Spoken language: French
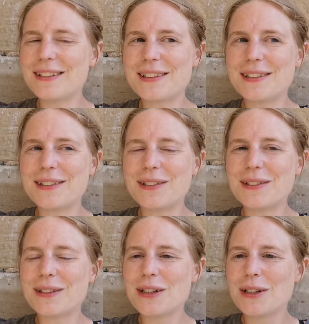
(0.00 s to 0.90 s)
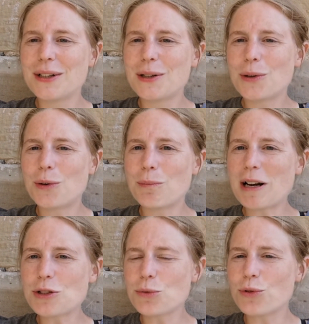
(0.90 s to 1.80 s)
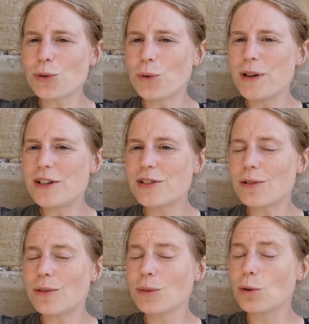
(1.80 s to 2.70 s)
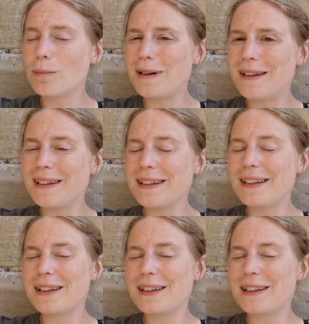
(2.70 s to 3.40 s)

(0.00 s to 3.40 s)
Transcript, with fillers: Euh, on marche toujours dans les champs de blé